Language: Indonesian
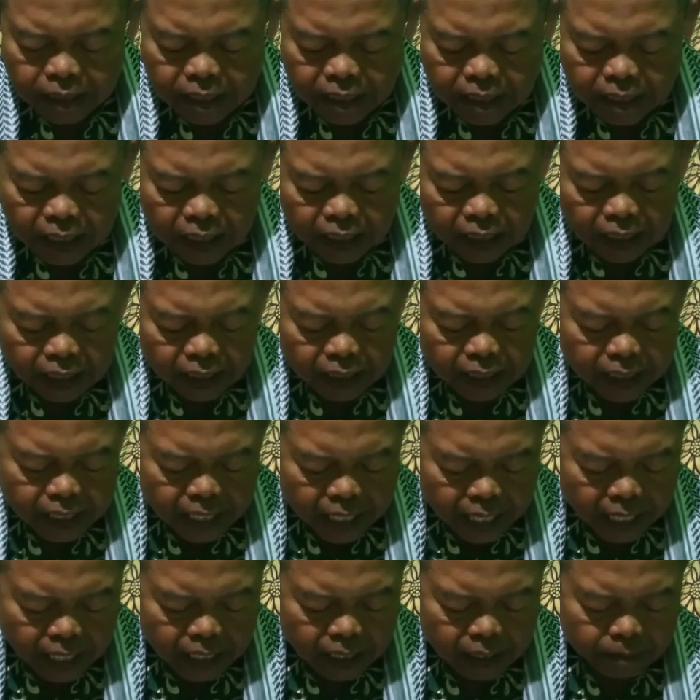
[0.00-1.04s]

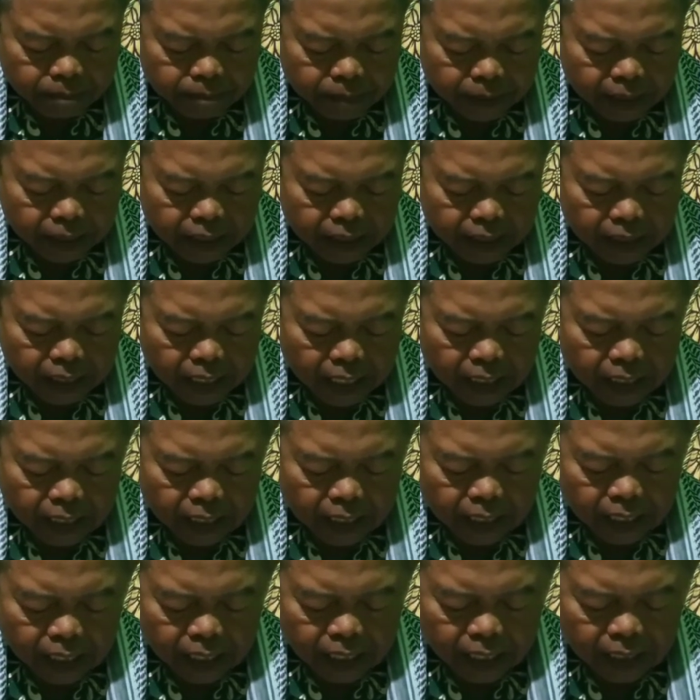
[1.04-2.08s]
sekedar
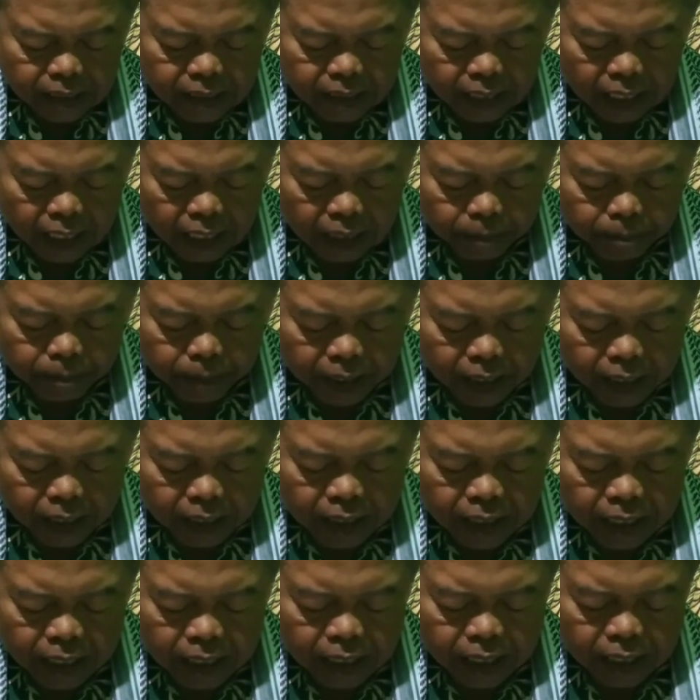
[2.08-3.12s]
menghilangkan rasa
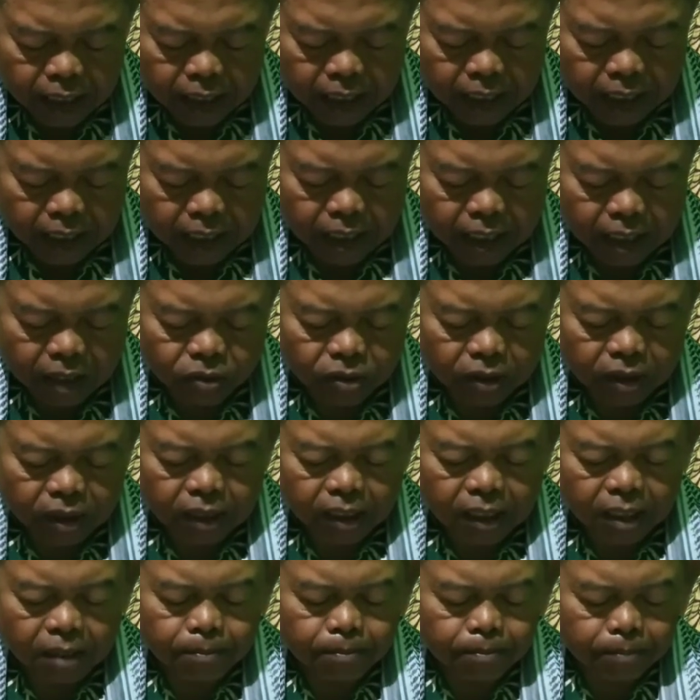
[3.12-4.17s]
lapar kalau
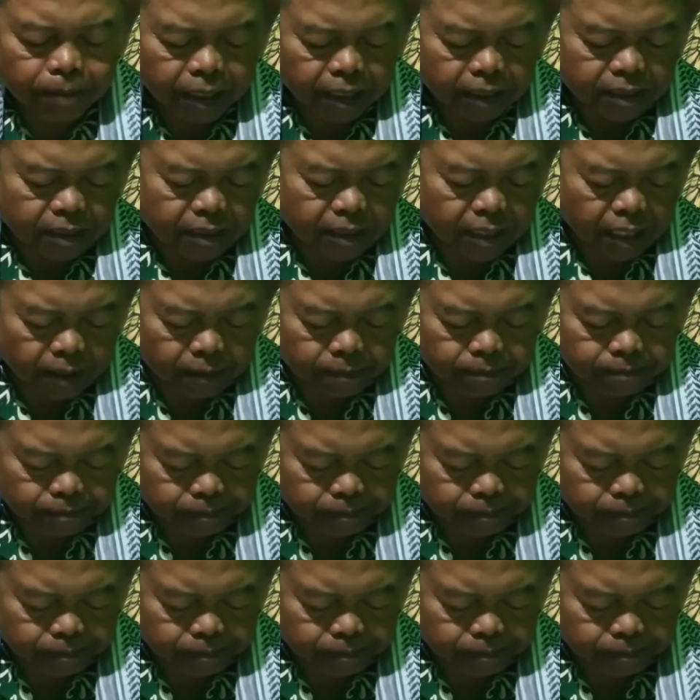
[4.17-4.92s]
terpaksa.